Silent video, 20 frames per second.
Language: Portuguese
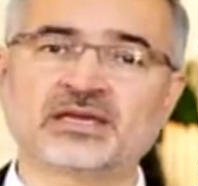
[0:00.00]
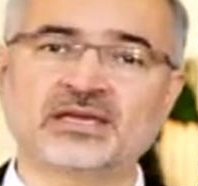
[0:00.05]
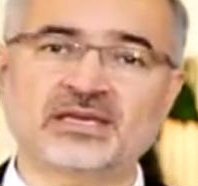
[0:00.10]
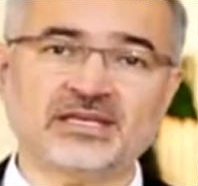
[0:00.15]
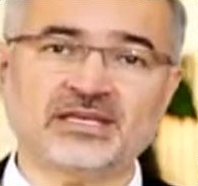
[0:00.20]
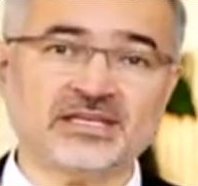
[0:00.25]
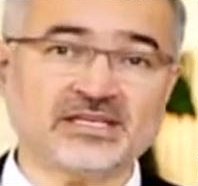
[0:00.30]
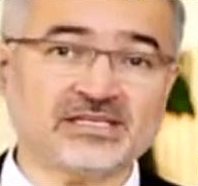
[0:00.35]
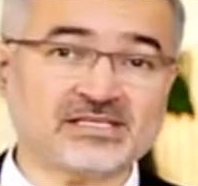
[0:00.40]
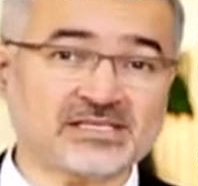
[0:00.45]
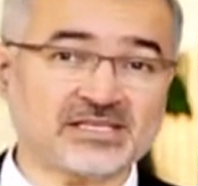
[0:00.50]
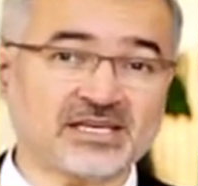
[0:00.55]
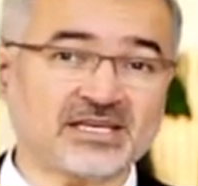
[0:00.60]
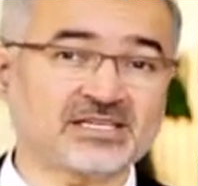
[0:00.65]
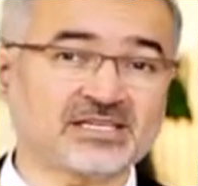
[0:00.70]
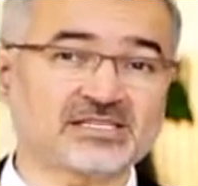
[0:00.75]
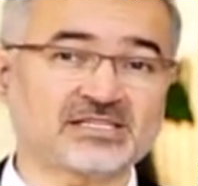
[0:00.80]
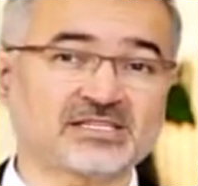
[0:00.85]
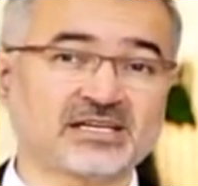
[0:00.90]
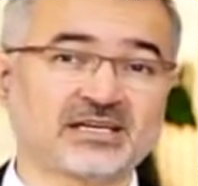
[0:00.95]
que
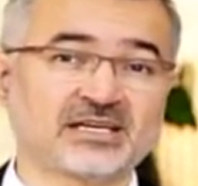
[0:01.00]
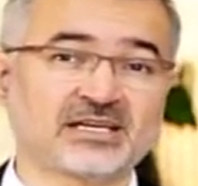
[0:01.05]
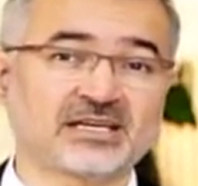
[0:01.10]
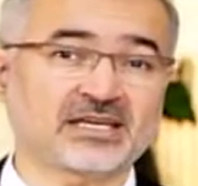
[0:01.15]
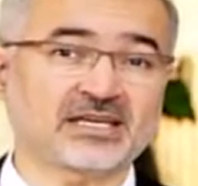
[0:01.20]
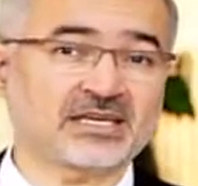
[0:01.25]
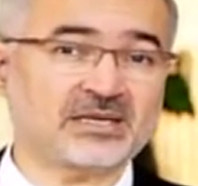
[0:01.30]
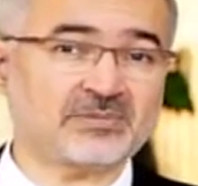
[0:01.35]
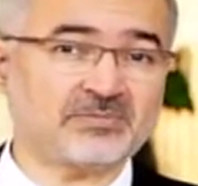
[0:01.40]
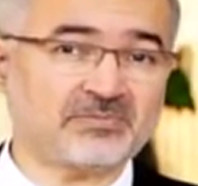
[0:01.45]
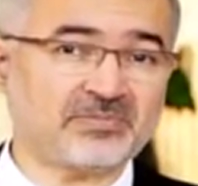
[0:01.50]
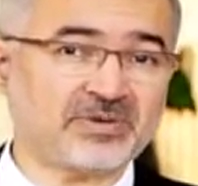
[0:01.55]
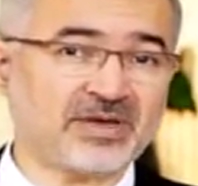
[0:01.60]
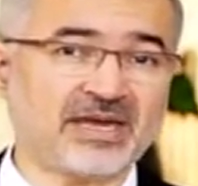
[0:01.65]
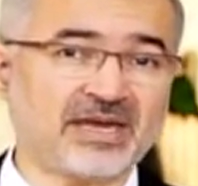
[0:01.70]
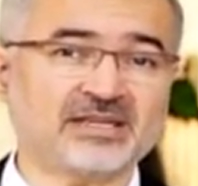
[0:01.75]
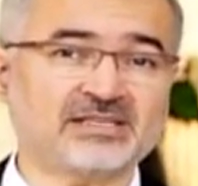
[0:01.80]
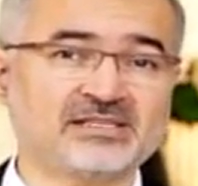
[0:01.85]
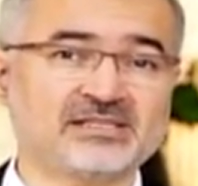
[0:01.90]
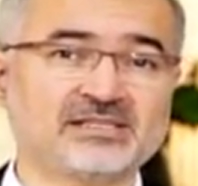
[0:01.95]
deseja, que
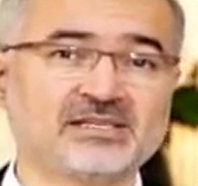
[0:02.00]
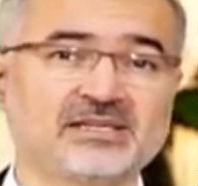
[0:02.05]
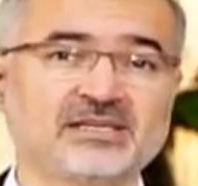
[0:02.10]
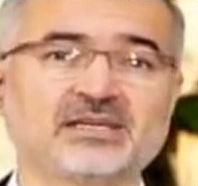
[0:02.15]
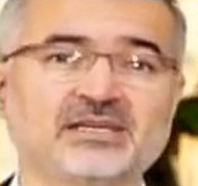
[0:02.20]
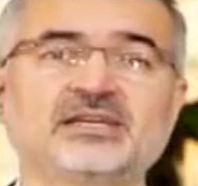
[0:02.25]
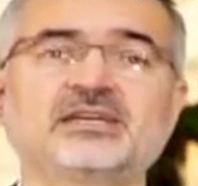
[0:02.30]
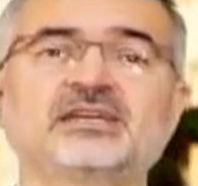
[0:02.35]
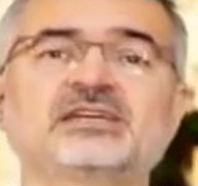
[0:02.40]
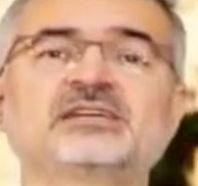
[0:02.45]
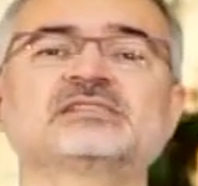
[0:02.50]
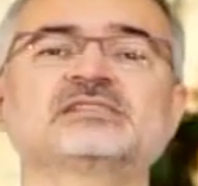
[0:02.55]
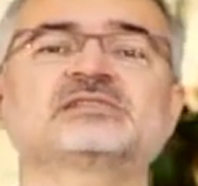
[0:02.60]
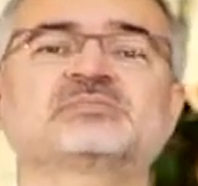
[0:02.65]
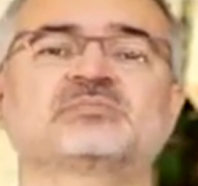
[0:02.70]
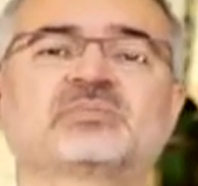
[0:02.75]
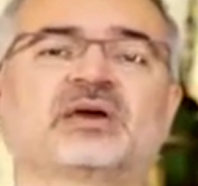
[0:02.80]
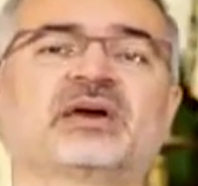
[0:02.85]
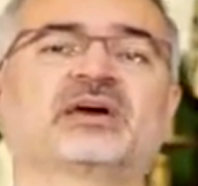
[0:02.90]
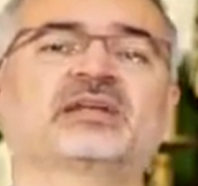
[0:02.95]
pede e que
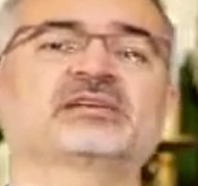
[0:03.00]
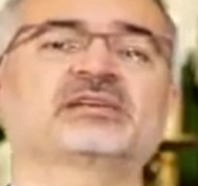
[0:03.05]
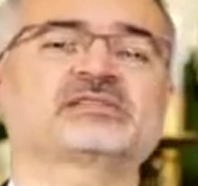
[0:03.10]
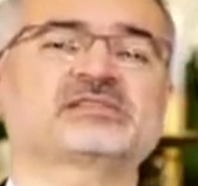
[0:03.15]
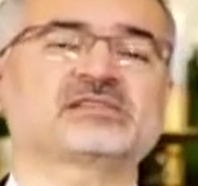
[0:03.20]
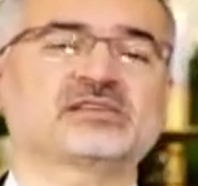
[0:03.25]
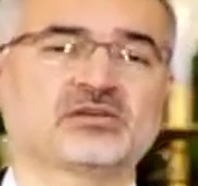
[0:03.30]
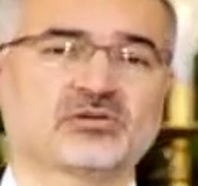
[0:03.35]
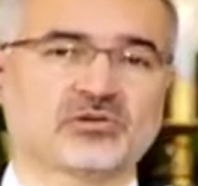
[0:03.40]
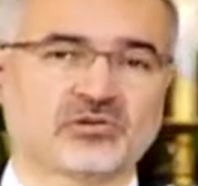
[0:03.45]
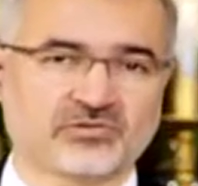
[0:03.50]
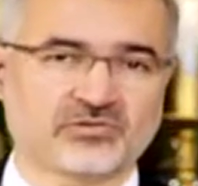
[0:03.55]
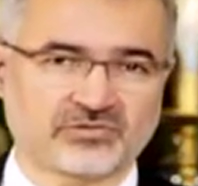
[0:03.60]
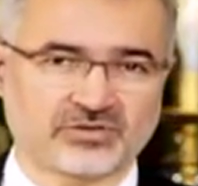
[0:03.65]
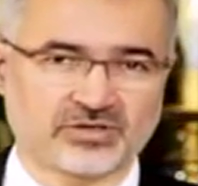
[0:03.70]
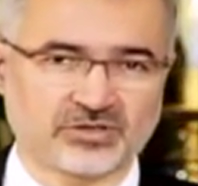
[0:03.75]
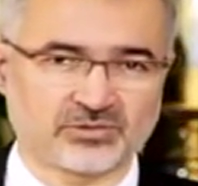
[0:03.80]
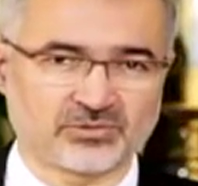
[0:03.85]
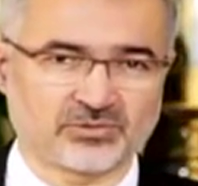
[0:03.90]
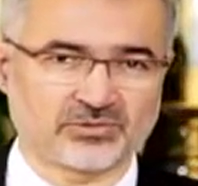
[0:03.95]
espera ser
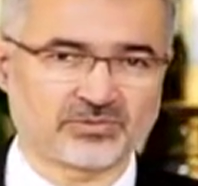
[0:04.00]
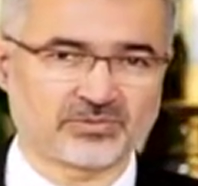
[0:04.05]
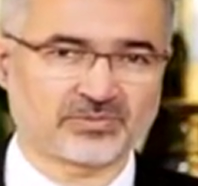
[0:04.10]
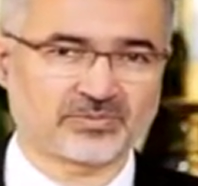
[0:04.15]
ouvido.